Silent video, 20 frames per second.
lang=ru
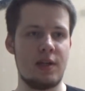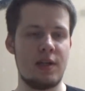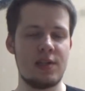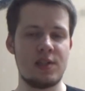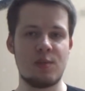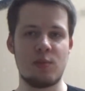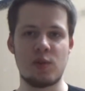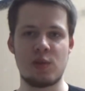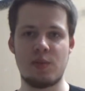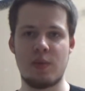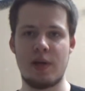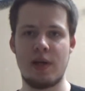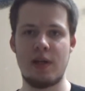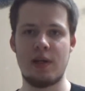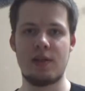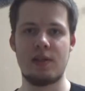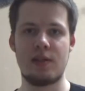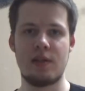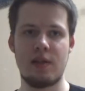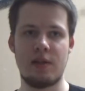Если
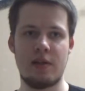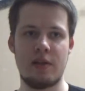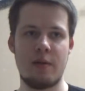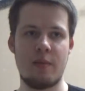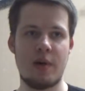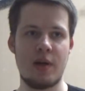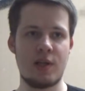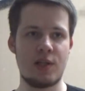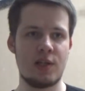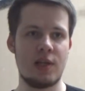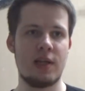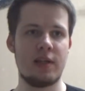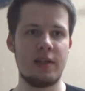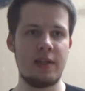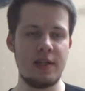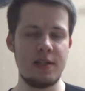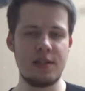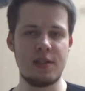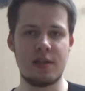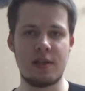посмотреть э, на матчи
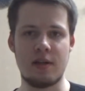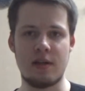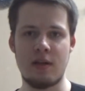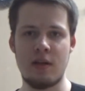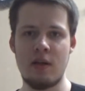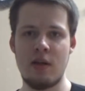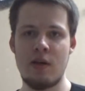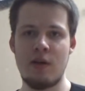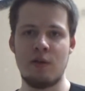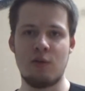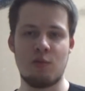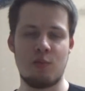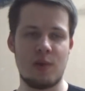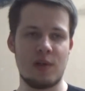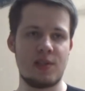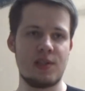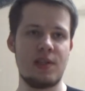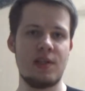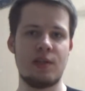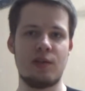Атлетика, то
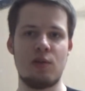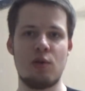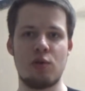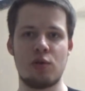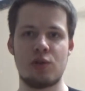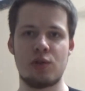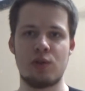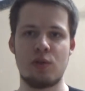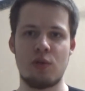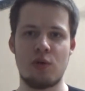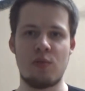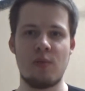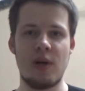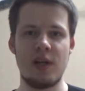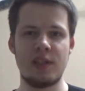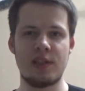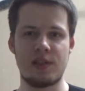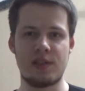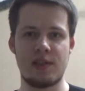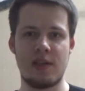последние трех-четырех
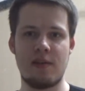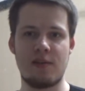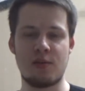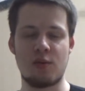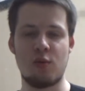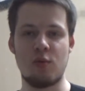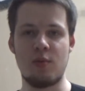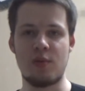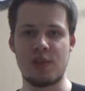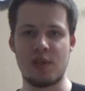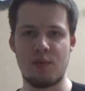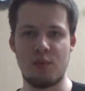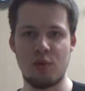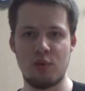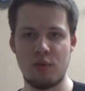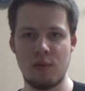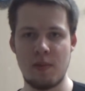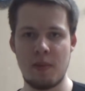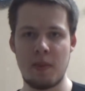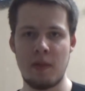матчей ставка обе
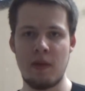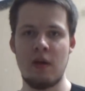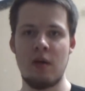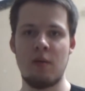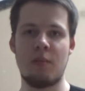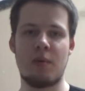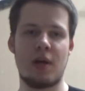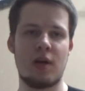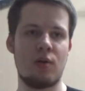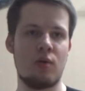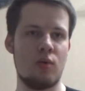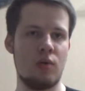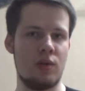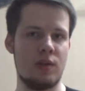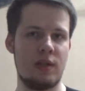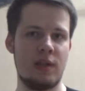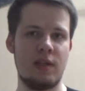забьют проходит.